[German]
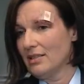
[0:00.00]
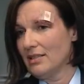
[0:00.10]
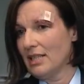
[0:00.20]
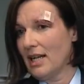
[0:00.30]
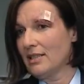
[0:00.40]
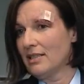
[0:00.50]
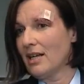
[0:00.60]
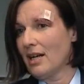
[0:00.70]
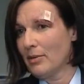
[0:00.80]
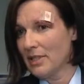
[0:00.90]
Die hatte
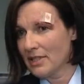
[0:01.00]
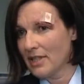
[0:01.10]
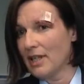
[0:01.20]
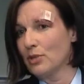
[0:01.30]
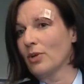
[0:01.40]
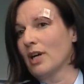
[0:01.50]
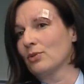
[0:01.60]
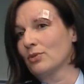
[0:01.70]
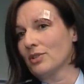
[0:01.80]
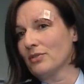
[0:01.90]
eine Arbeitskleidung
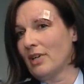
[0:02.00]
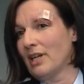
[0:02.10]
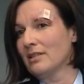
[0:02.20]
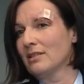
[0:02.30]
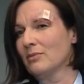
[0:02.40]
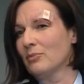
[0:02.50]
an und das war ein